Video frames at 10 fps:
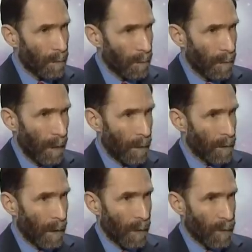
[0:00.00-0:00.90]
я
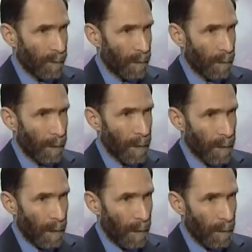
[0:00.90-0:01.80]
заканчивал
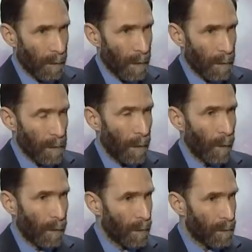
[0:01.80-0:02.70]
Рижский
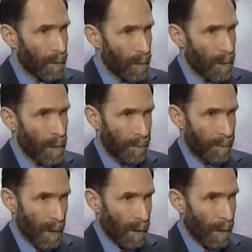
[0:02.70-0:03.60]
краснознаменный институт инженеров
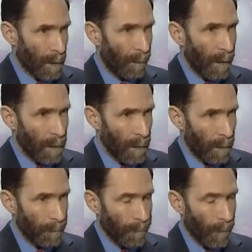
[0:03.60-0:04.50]
гражданской
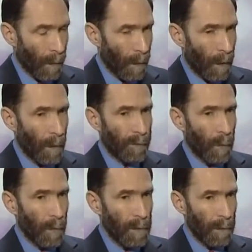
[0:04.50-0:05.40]
авиации,
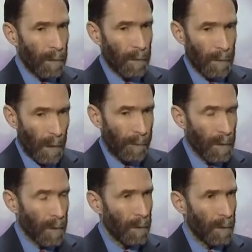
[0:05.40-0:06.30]
факультет
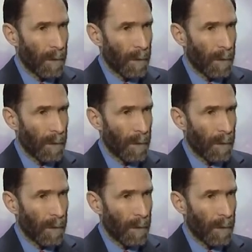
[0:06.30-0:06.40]
авиационного